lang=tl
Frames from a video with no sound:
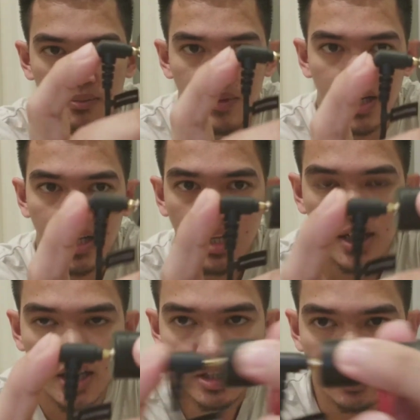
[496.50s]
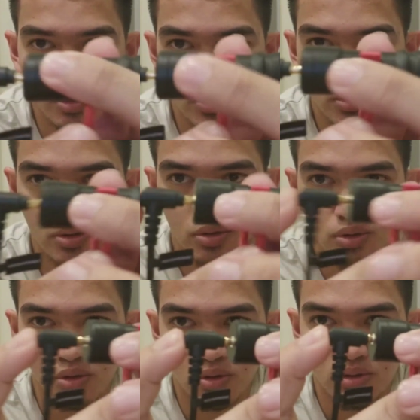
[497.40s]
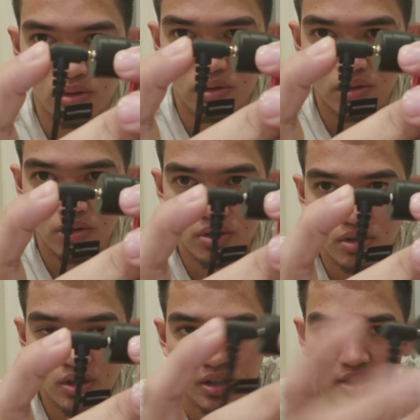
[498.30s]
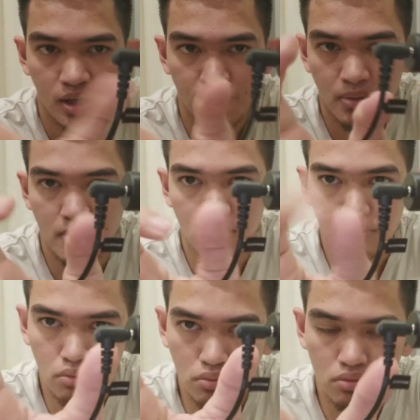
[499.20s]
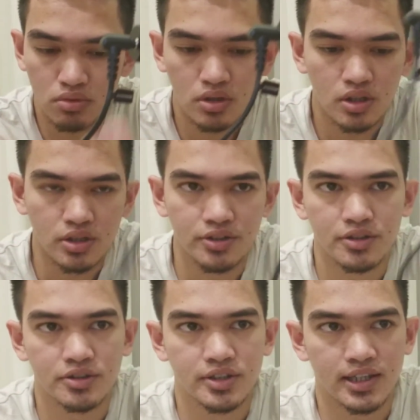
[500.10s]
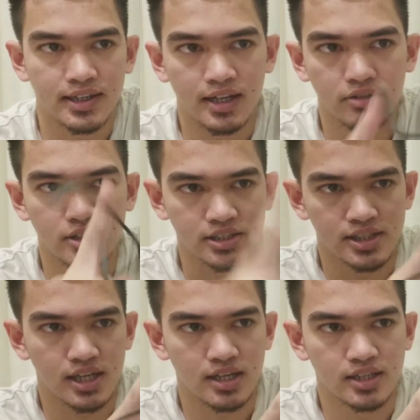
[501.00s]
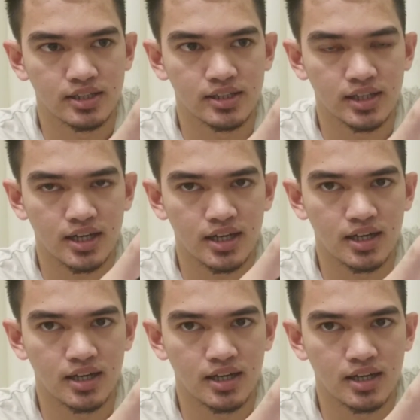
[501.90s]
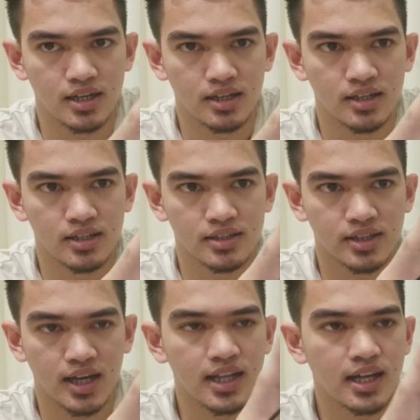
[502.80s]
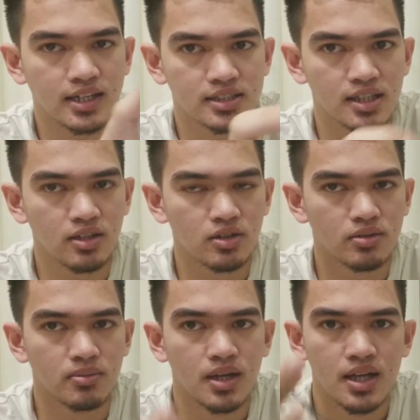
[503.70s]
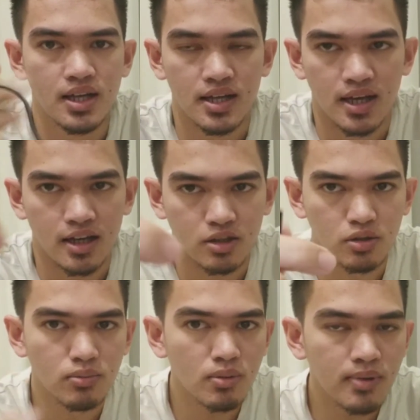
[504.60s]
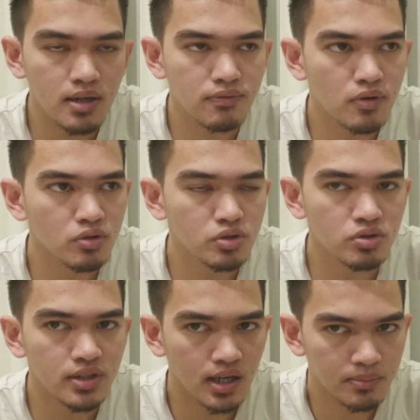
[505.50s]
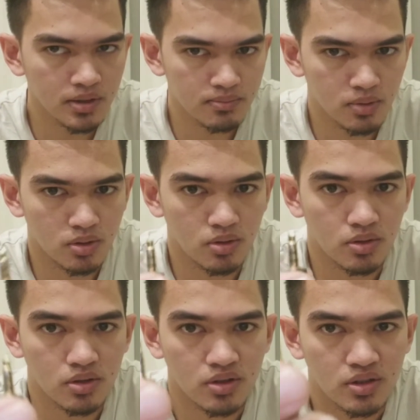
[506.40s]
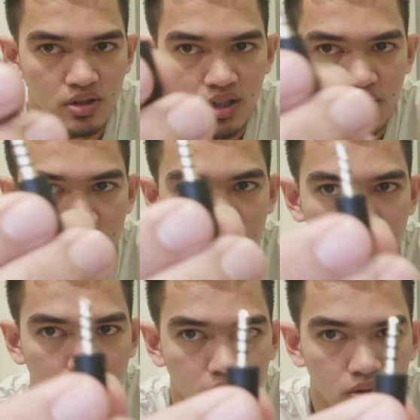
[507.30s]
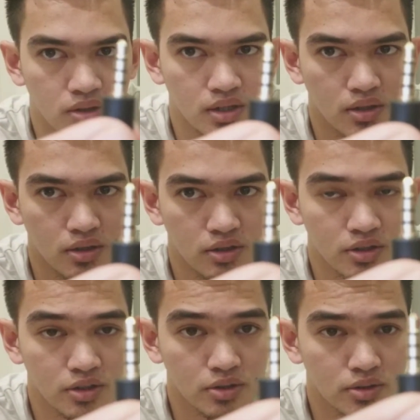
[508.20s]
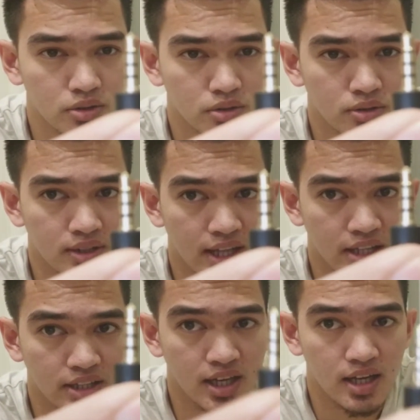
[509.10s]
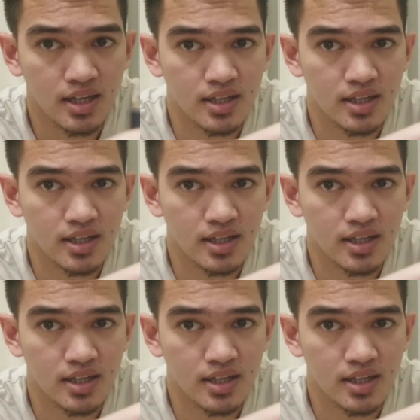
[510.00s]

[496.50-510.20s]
Maririnig niyo yung tunog. Kapag mag yun, nakaano na siya, naka nakalak na sa loob. Kung mobile phone yung gamit mo, ito dapat yung yung line niya.